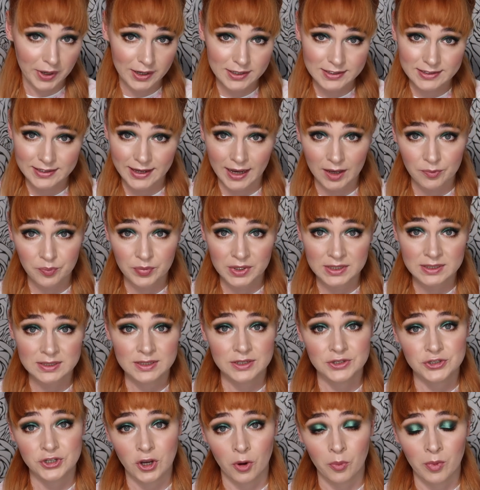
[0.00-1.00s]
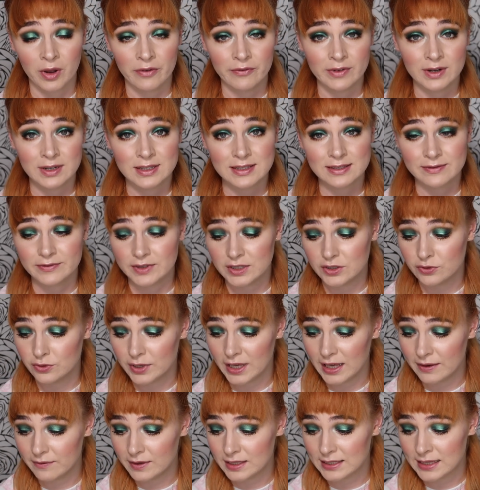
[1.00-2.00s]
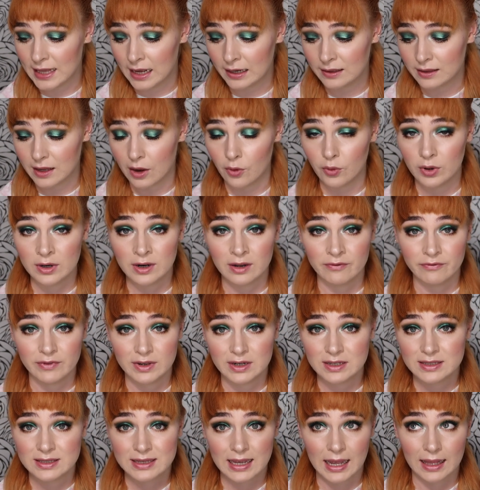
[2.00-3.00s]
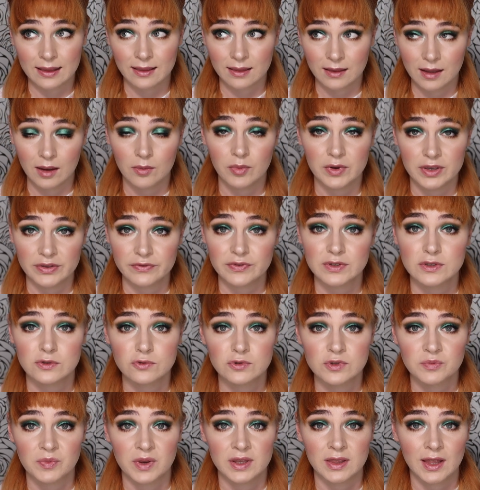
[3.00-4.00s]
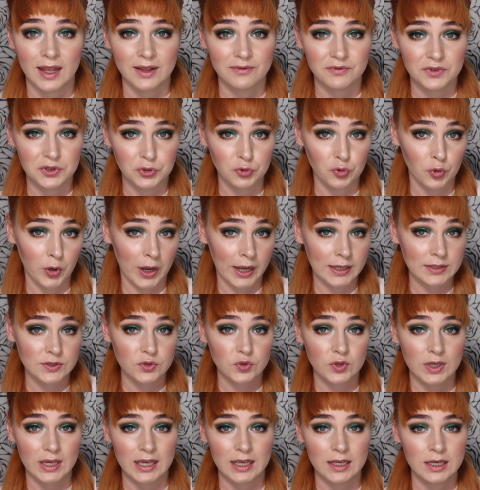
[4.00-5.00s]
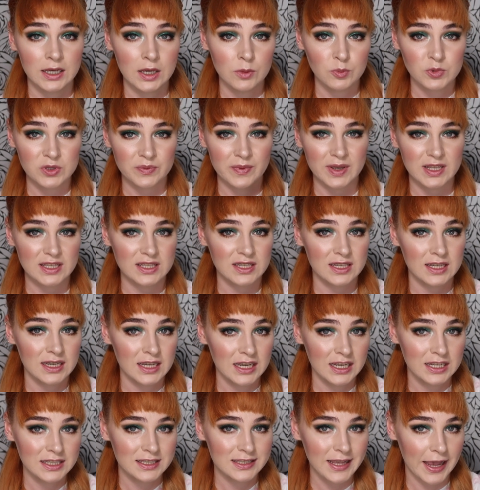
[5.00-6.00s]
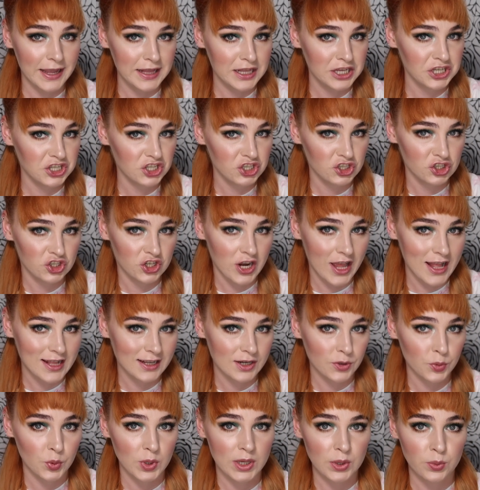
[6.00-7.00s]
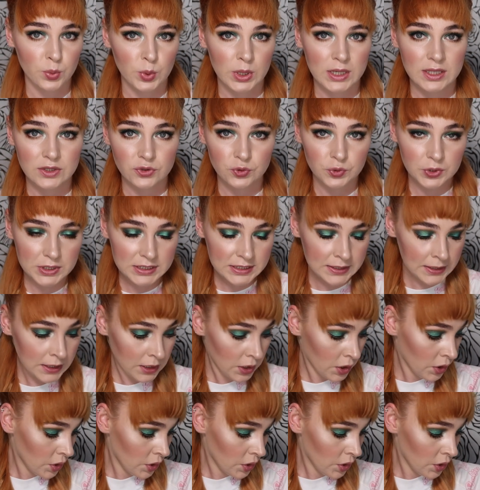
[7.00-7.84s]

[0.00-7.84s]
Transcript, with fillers: wo alles reinpasst. Ich schaue mal, wenn das Video ewig lang dauert, dann werde ich es cutten. Aber ich versuche es mal in ein Video reinzukriegen. Müssen wir jetzt zeitlich schnell, quick, quick durch.